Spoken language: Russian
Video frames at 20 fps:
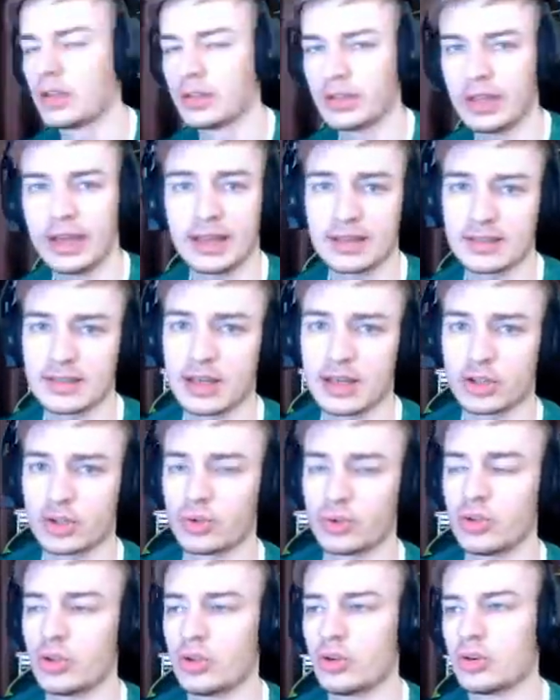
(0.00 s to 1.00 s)
Да, я знаю,
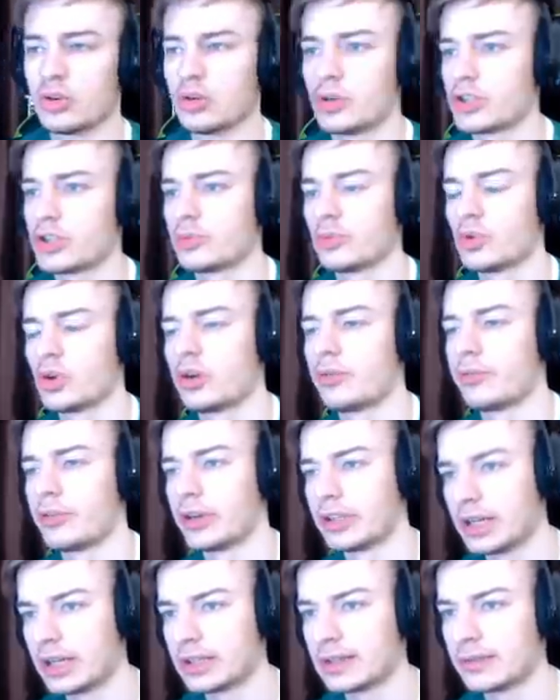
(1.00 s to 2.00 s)
что у нее очень много
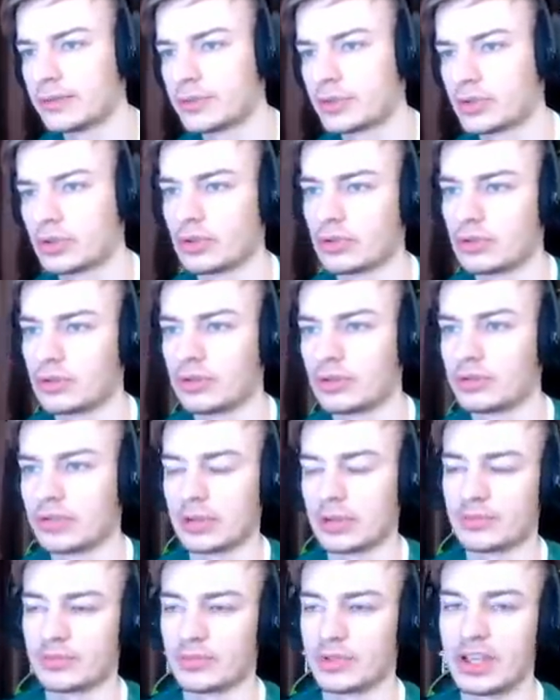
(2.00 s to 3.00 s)
фанатов, что
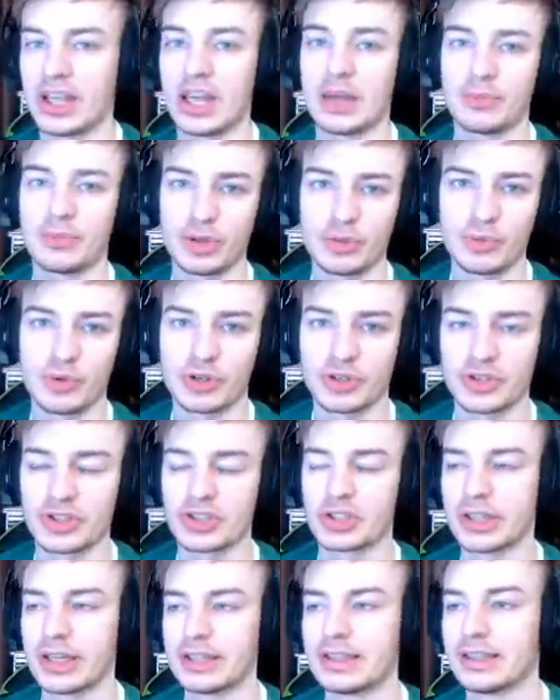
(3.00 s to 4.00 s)
там Гейб не может
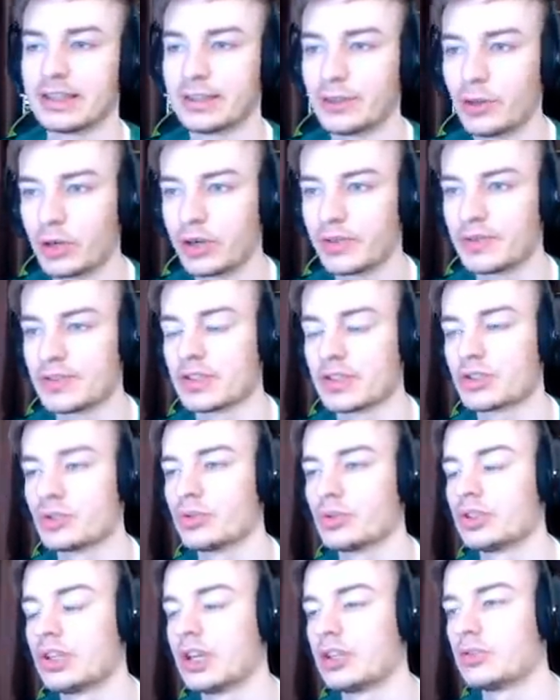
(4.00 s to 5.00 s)
читать до трех и все
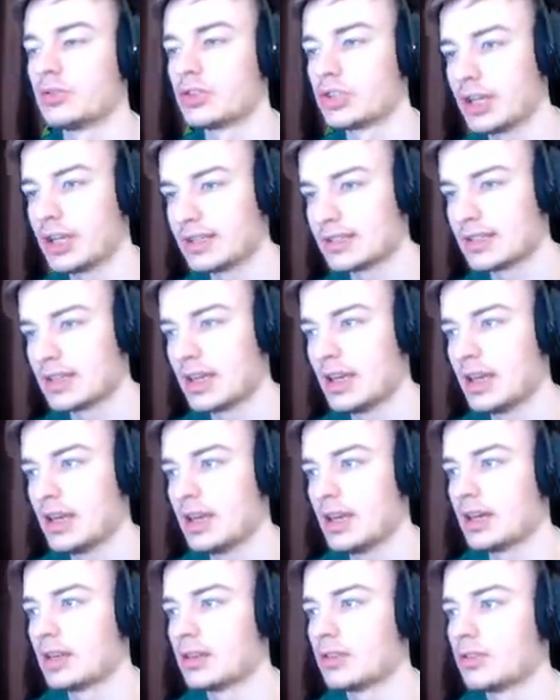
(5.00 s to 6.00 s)
ждут третью часть,
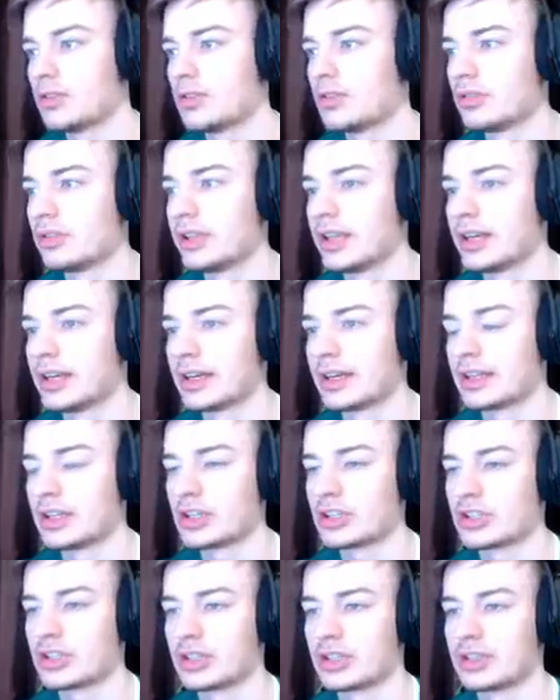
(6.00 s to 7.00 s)
но я,
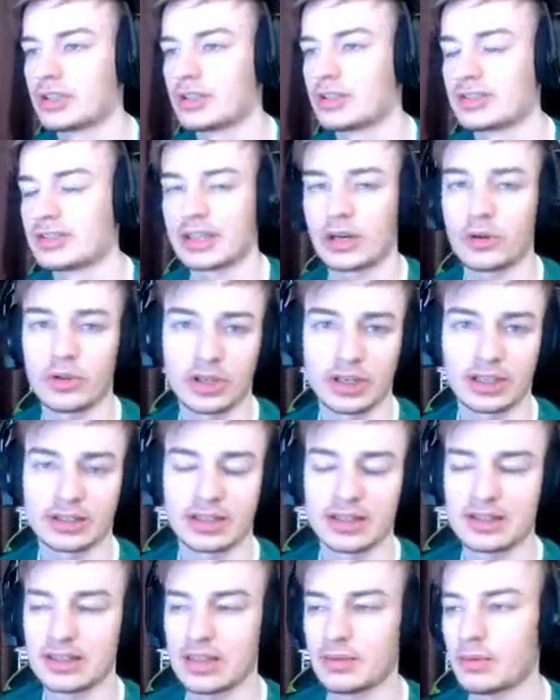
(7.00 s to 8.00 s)
конечно, сторонник
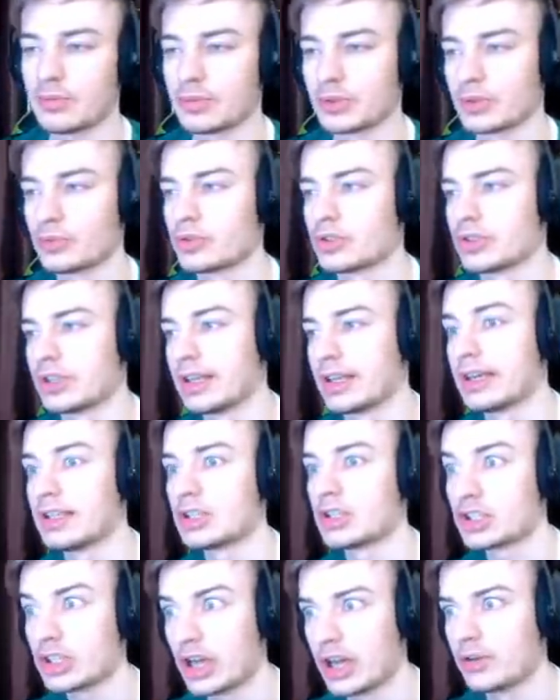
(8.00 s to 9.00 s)
этой темы, потому что я
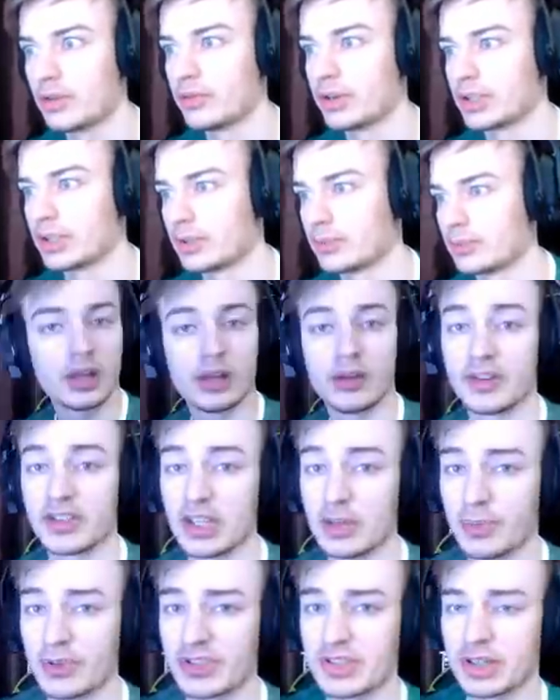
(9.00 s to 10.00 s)
не шарю в этом.
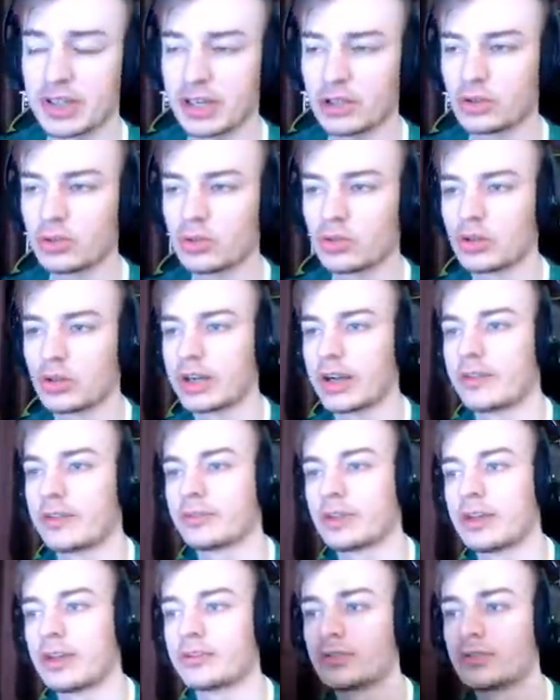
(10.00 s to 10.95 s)
Вообще, по секрету, Half-Life